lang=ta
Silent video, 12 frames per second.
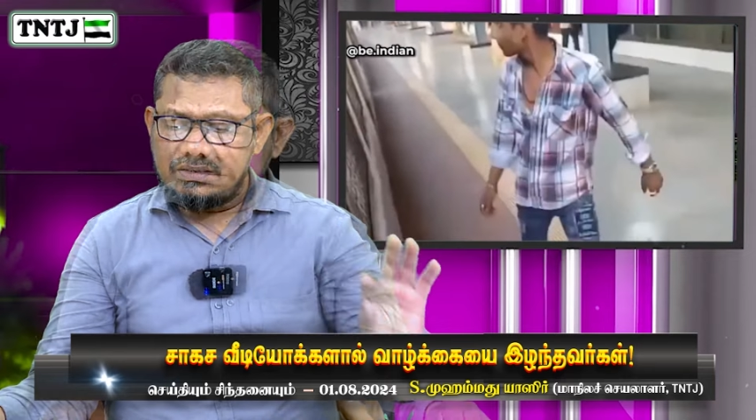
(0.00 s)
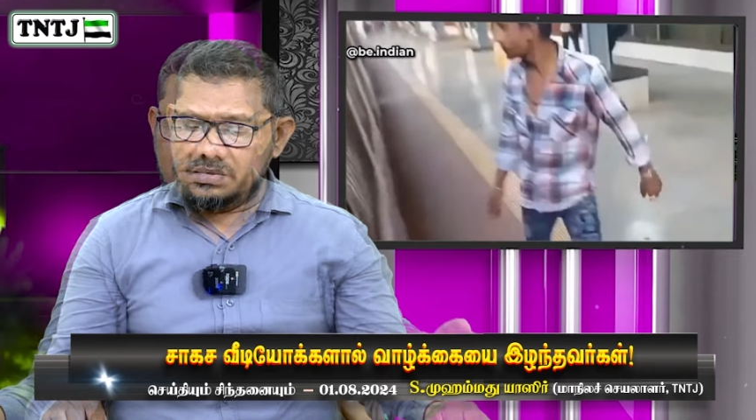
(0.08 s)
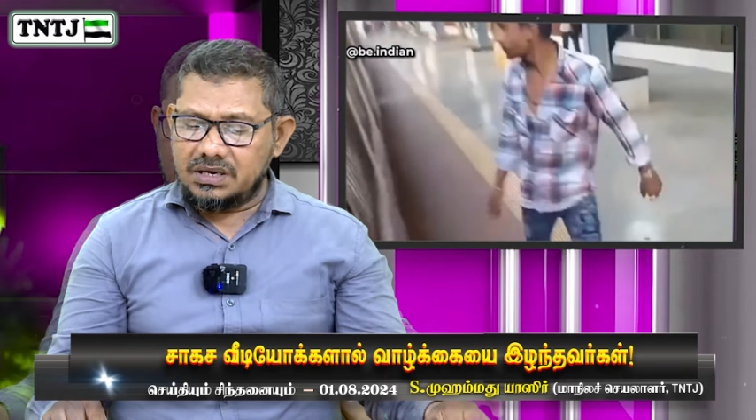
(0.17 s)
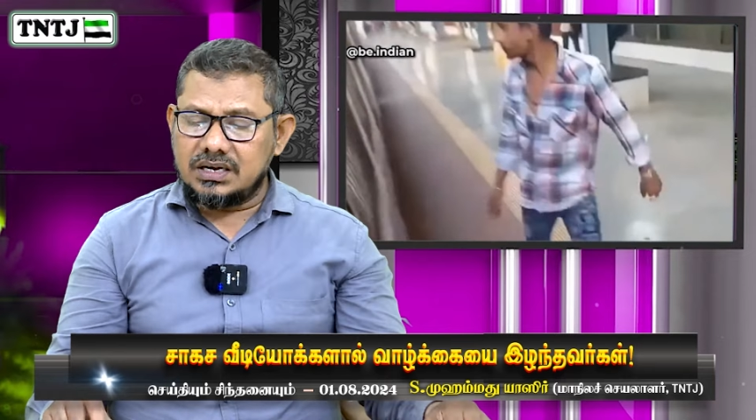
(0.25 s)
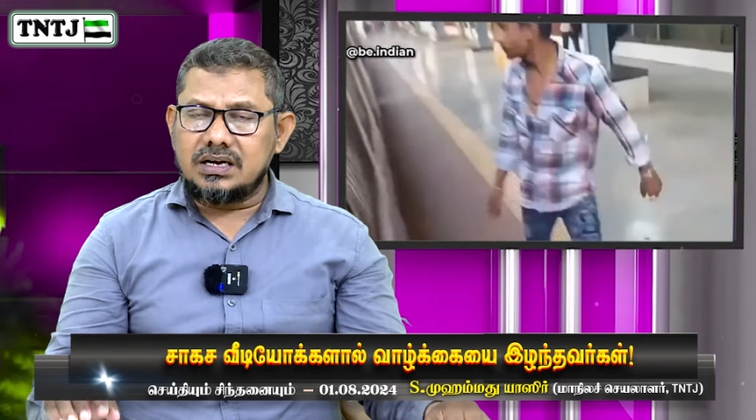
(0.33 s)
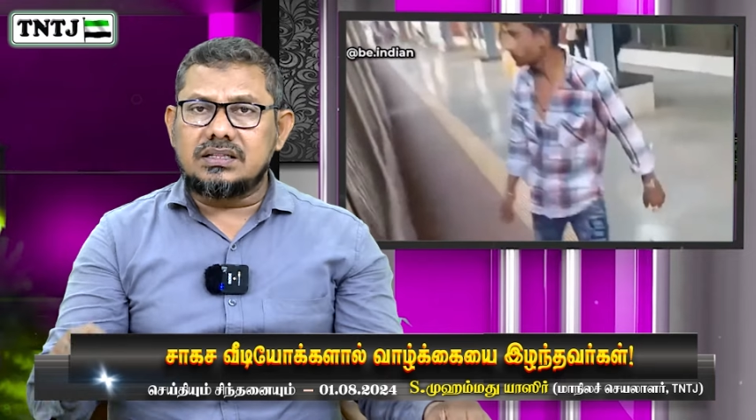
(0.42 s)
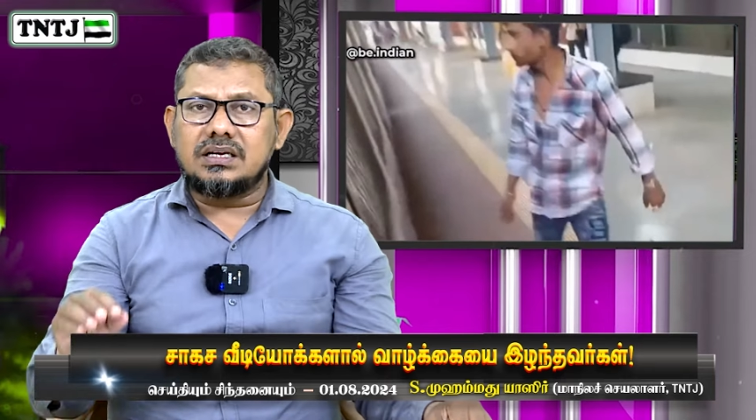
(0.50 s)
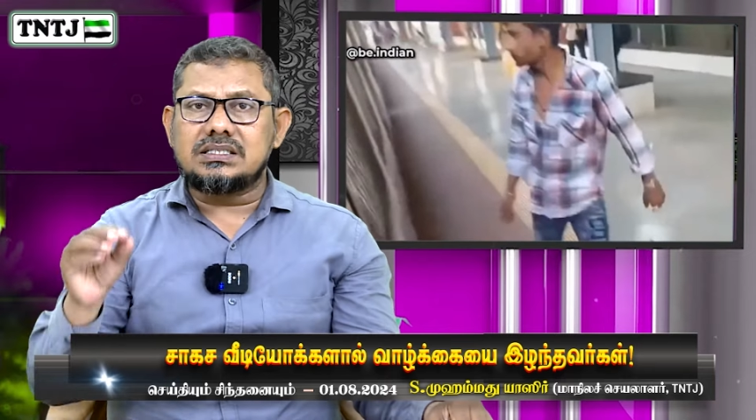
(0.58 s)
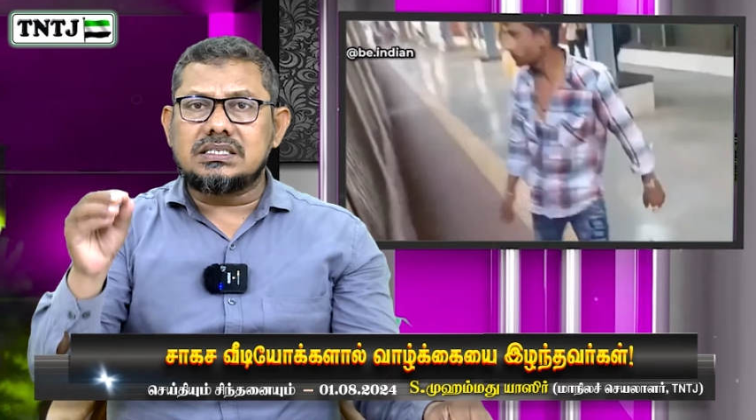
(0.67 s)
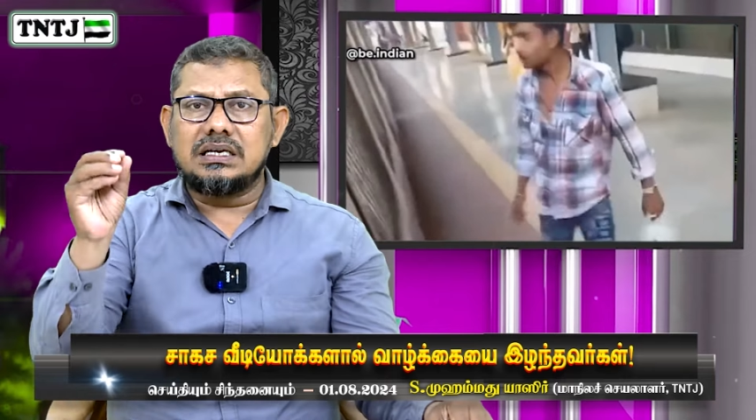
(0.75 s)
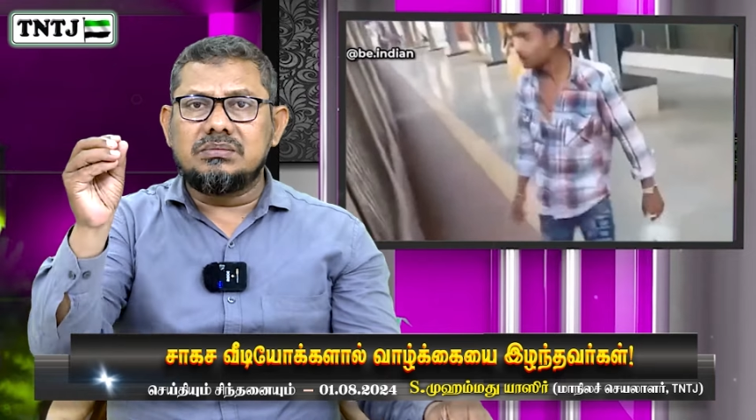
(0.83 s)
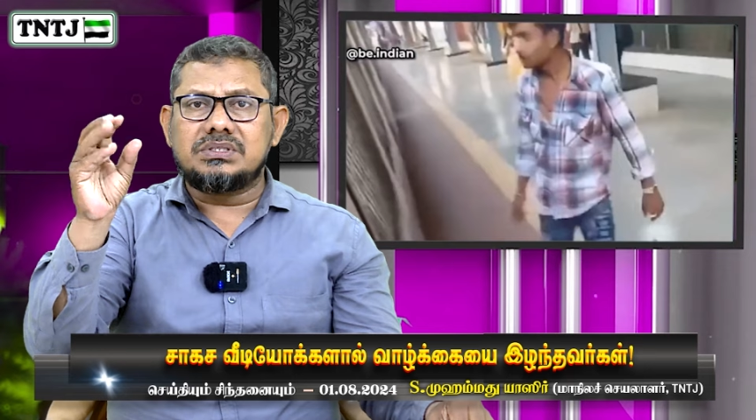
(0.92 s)
பரகத்
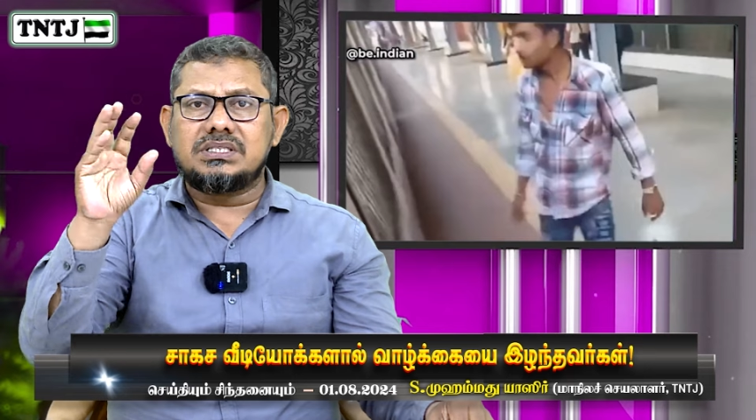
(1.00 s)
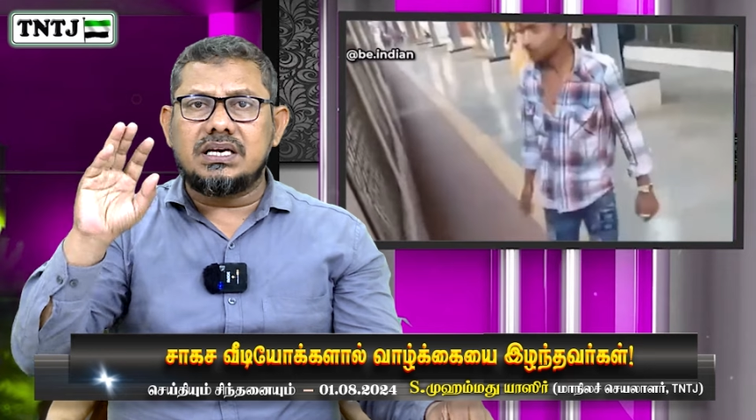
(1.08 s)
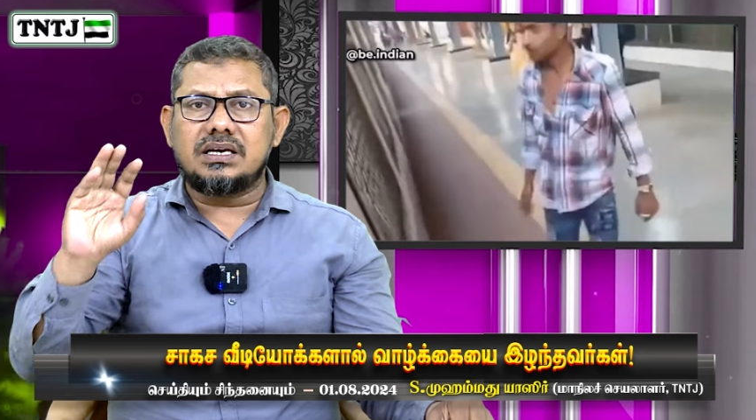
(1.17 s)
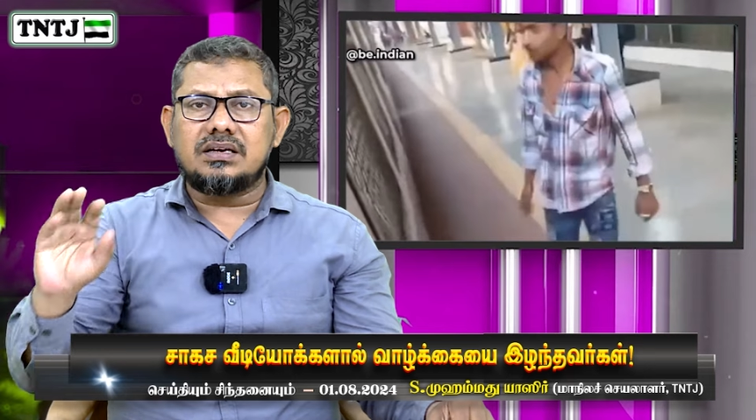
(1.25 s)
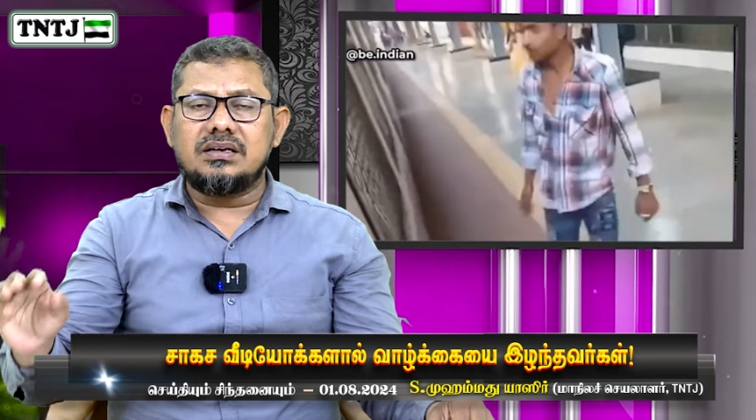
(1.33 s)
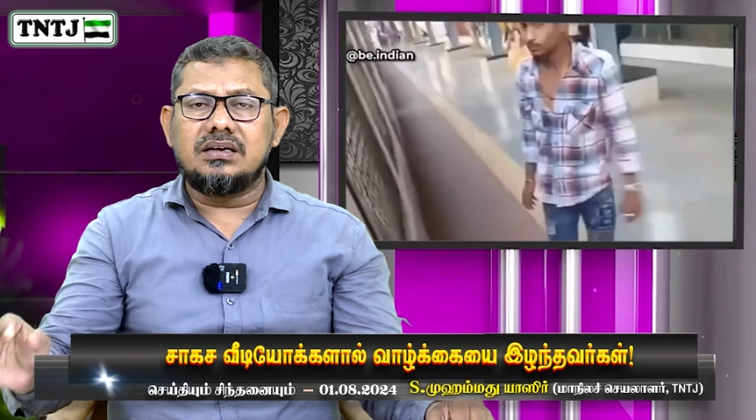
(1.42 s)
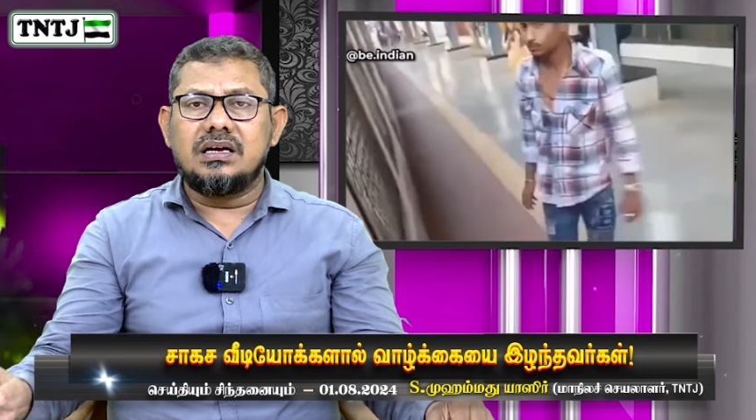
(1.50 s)
அஸ்லாம் ஷேக்